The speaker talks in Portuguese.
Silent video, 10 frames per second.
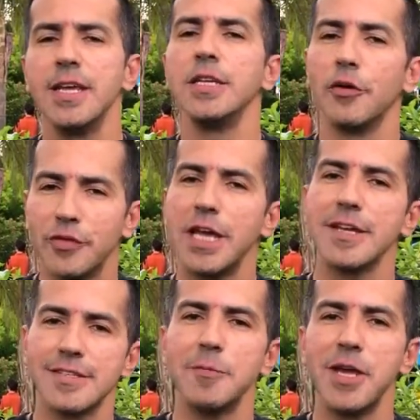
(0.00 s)
E eu fiquei
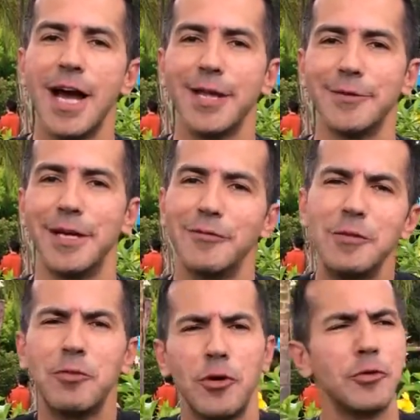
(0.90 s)
ressabiado, né? Eu
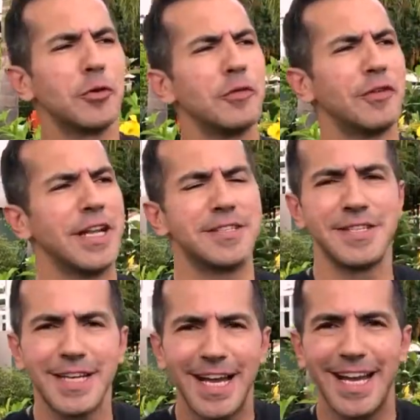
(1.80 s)
falei, pô, nunca ouvi falar
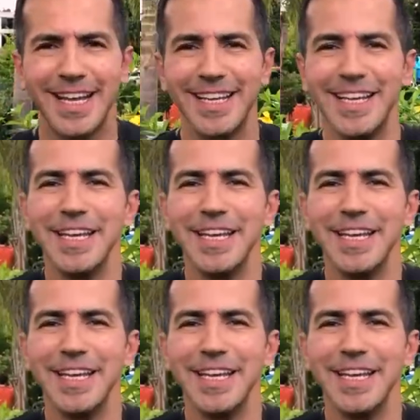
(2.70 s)
desse cara.